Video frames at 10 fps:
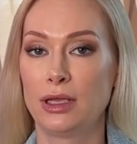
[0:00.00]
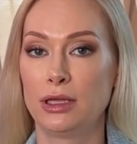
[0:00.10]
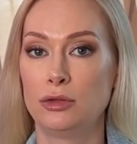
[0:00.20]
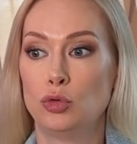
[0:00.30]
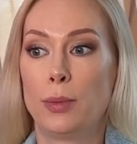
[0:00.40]

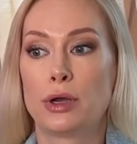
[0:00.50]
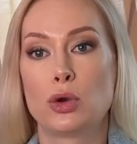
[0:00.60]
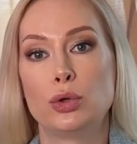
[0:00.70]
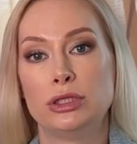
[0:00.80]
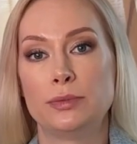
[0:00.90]
но по
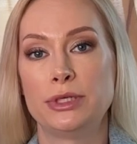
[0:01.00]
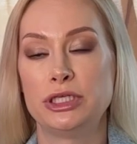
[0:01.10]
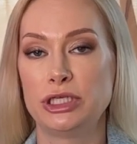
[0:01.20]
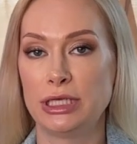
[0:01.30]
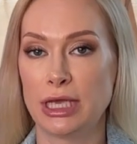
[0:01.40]
какой-то
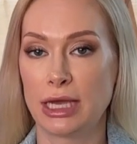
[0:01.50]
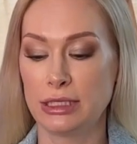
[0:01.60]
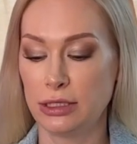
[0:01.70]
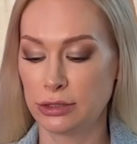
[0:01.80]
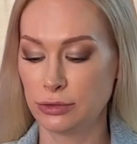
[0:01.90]
причине
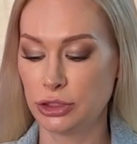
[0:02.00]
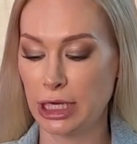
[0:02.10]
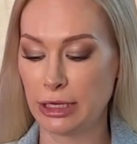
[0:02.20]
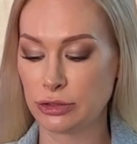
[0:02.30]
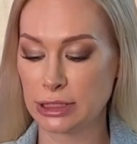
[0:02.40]
они не
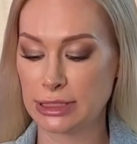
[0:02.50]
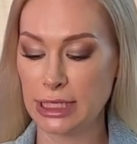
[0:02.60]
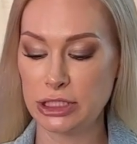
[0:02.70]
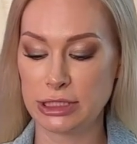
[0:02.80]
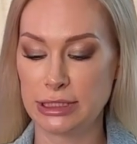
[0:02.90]
случаются,
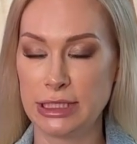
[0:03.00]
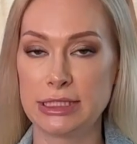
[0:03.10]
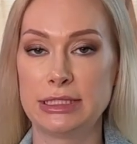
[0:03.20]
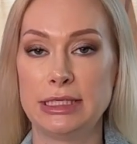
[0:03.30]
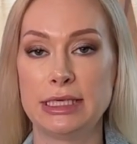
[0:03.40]
значит,
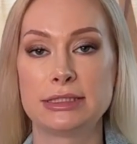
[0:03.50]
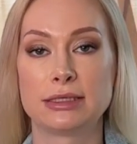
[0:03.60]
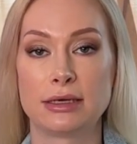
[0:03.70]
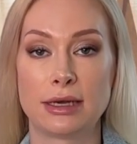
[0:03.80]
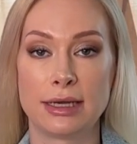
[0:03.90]
здесь есть
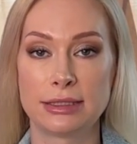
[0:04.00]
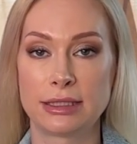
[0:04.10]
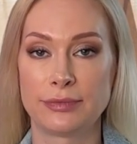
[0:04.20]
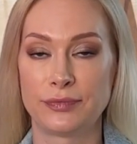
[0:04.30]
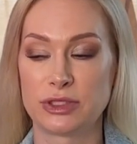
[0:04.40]

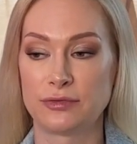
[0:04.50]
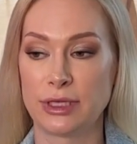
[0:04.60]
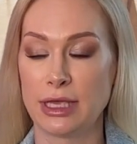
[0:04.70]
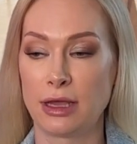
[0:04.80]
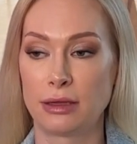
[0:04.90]
какая-то
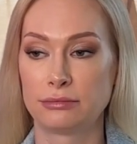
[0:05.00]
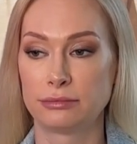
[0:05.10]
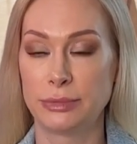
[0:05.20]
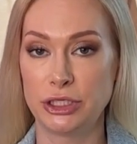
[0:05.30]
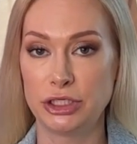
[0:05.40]
своя
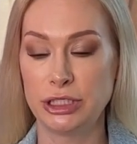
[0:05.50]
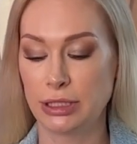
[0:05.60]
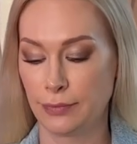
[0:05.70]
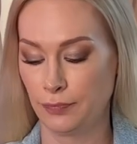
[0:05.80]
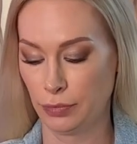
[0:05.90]
причина.